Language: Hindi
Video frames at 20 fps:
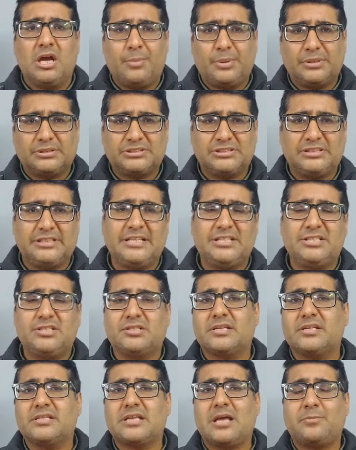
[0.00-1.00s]

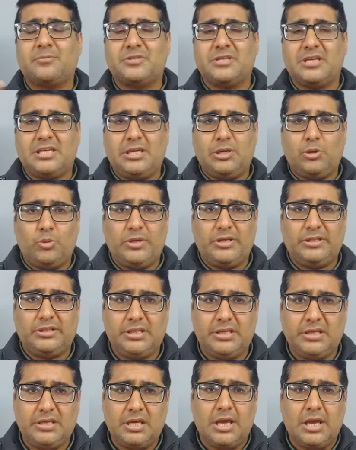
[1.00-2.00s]
परसेंटेज के हिसाब से की हुई
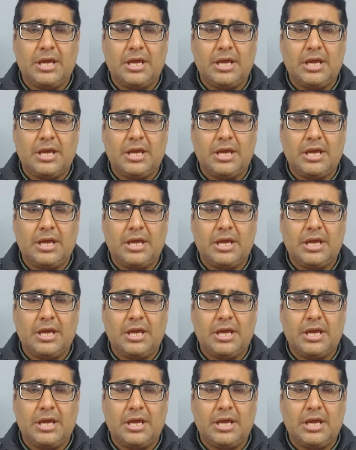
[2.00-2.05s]
थी